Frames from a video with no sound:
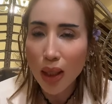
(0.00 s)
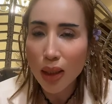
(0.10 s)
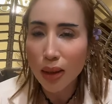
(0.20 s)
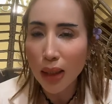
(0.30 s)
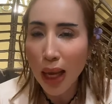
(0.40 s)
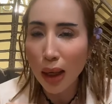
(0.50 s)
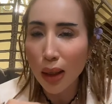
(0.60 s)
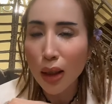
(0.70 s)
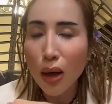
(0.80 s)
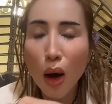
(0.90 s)
đó
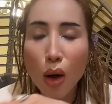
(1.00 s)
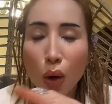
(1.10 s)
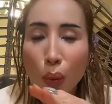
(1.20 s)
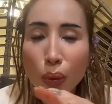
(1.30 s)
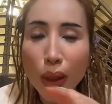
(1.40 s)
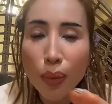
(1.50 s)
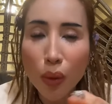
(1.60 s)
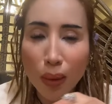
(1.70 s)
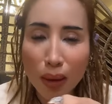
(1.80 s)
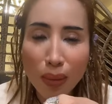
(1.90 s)
là nó ngon khủng khiếp
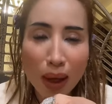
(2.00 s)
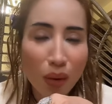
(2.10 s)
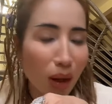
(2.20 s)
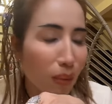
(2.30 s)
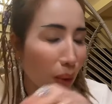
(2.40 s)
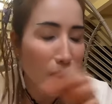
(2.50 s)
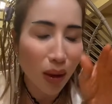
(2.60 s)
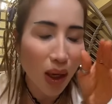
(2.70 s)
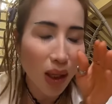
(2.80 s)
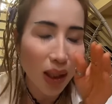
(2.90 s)
luôn mà nó béo lắm mọi
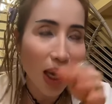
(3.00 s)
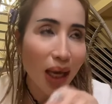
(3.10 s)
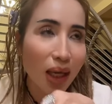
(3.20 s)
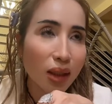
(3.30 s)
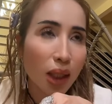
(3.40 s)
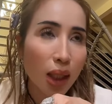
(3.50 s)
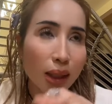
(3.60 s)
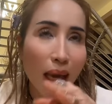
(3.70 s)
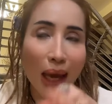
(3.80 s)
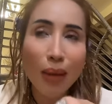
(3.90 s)
người ơi cá
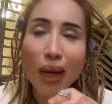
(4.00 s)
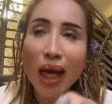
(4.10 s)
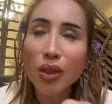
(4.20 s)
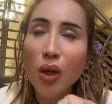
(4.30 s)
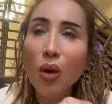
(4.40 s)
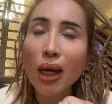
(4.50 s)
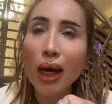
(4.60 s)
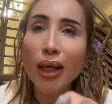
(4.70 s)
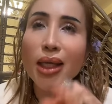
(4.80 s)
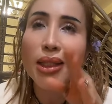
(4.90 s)
nhà em đa
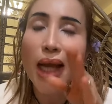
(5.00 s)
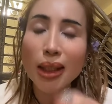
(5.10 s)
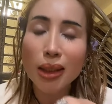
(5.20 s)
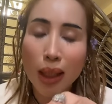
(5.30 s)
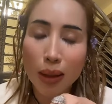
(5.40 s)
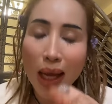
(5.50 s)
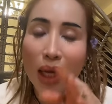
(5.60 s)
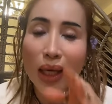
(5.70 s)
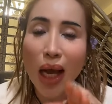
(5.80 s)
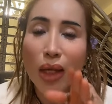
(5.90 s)
số là ít ăn thịt
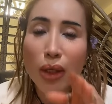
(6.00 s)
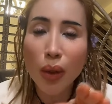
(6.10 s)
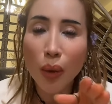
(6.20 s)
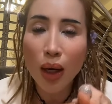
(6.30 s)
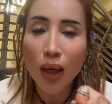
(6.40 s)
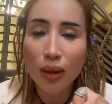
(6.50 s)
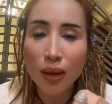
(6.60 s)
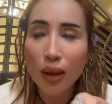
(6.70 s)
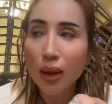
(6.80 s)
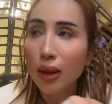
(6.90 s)
ăn cá nhiều hơn